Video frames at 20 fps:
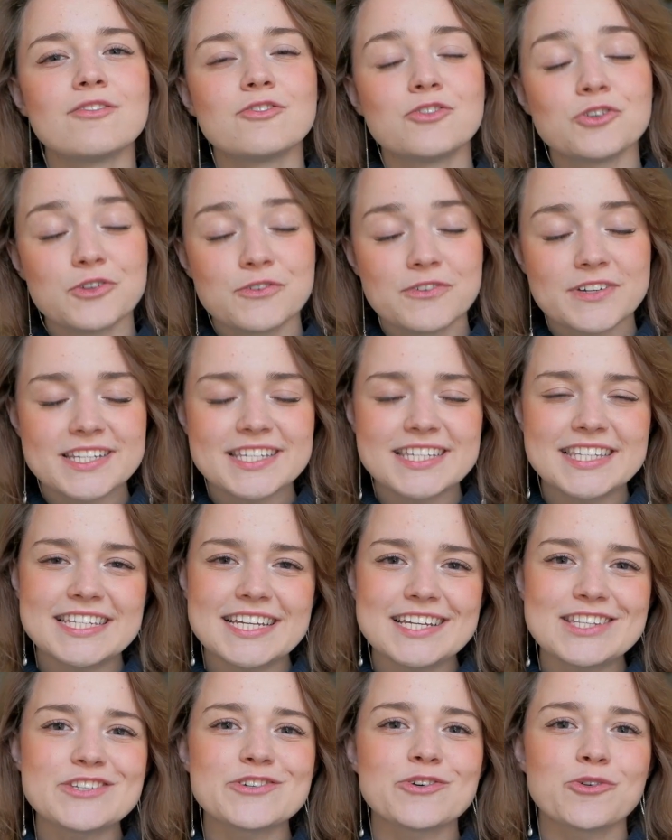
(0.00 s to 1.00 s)
в
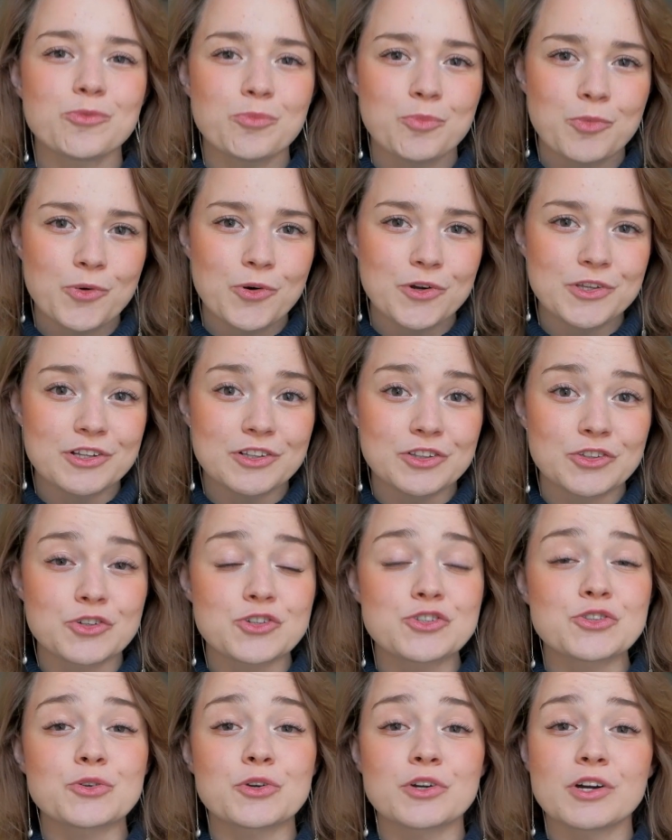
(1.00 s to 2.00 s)
университете он понял то,
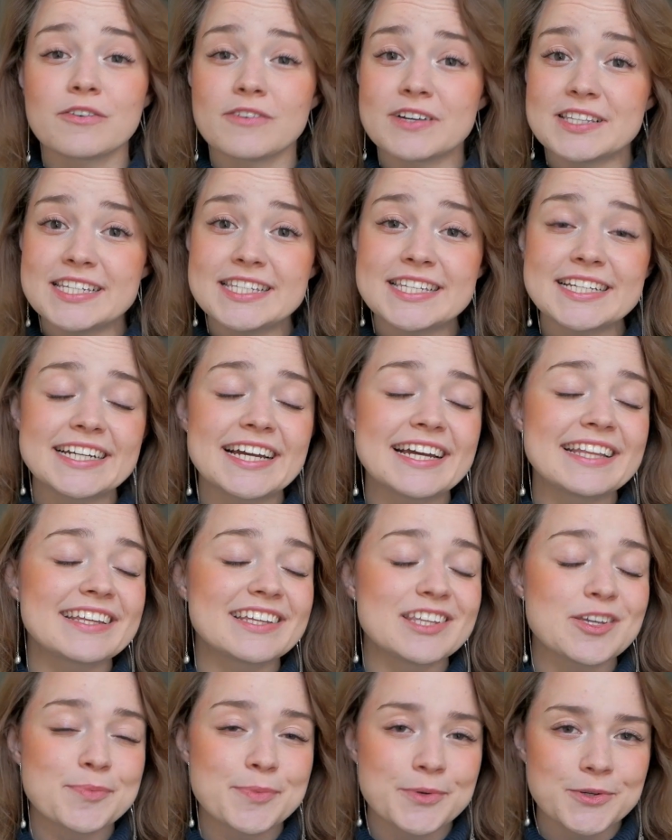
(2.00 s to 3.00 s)
что руководитель –
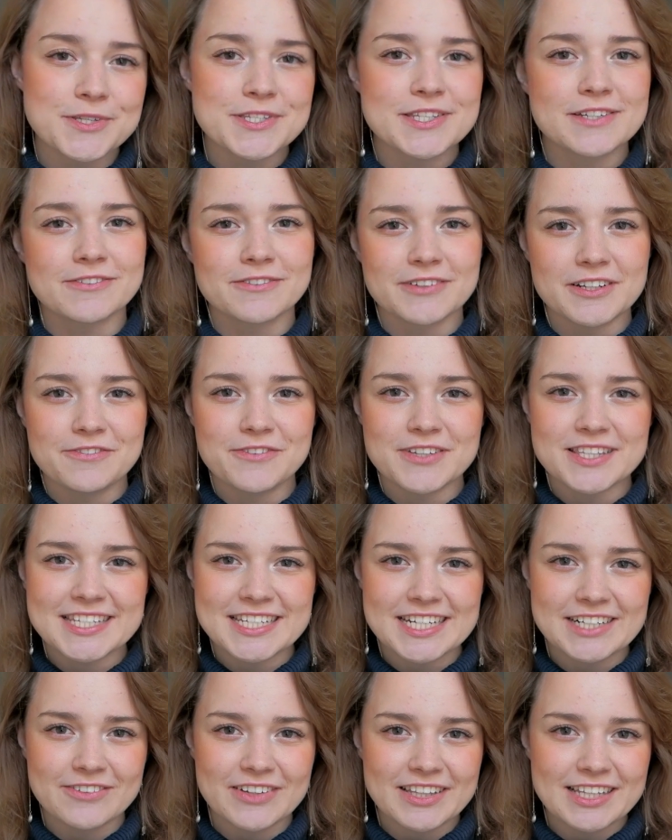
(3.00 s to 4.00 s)
это не просто
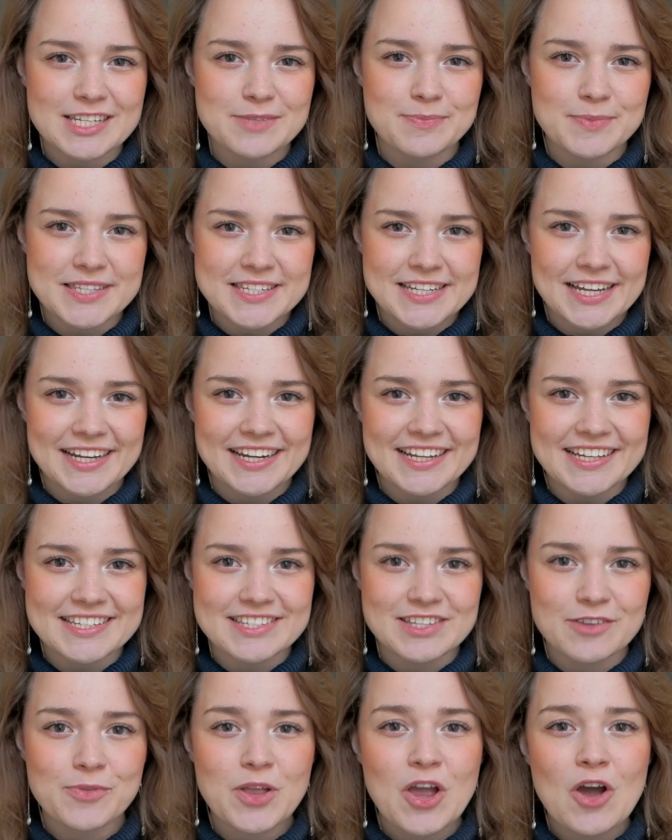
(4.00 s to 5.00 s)
квалифицированный
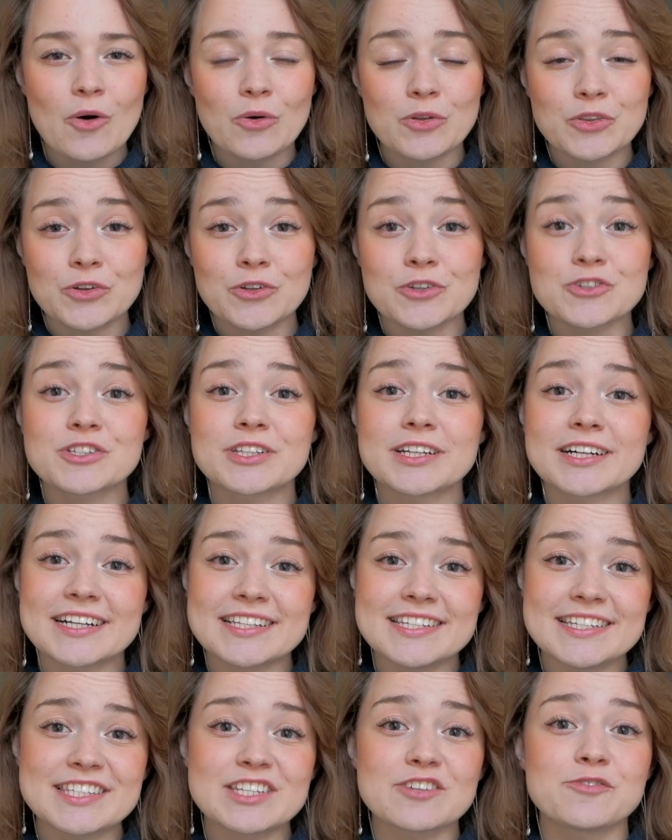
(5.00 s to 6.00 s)
специалист. Он должен
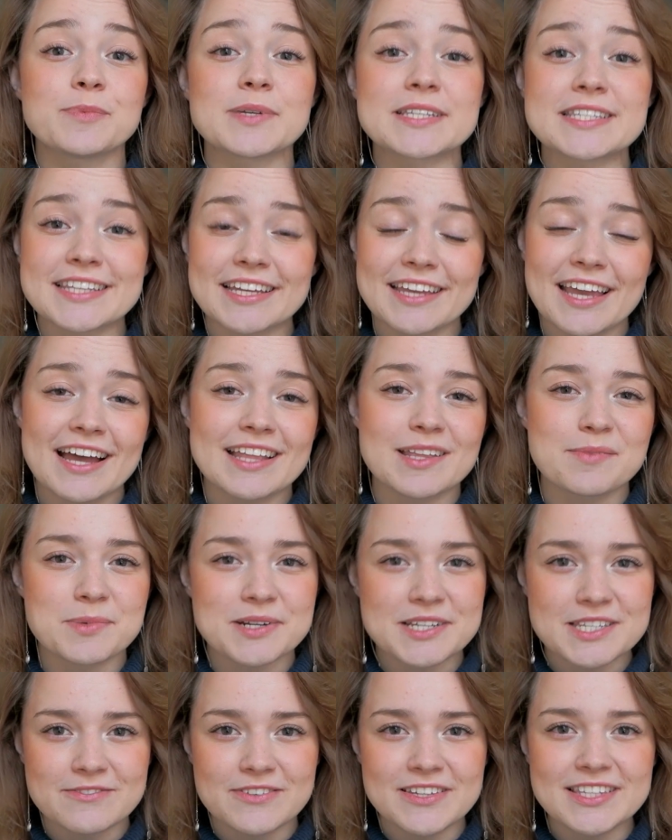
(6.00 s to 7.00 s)
находиться в постоянном
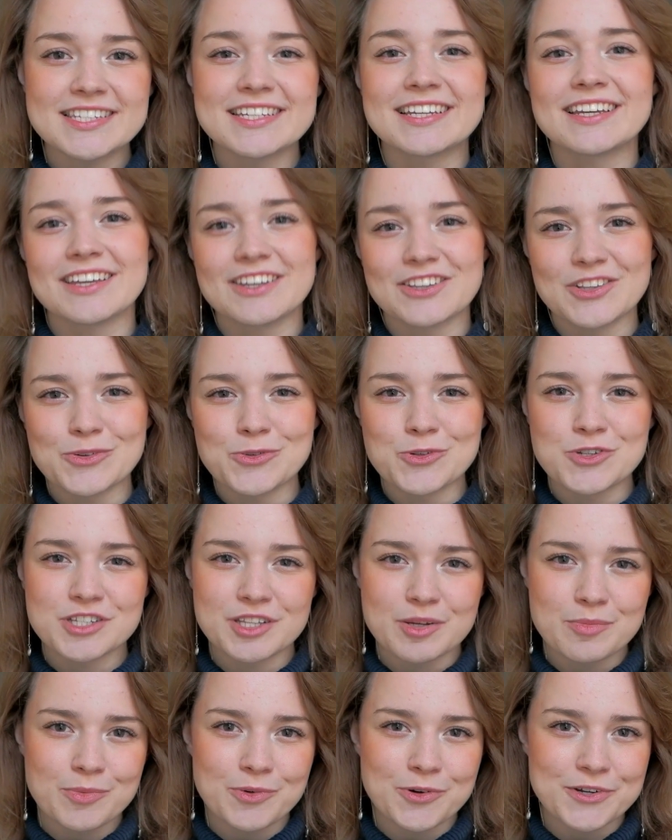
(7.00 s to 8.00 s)
развитии и научном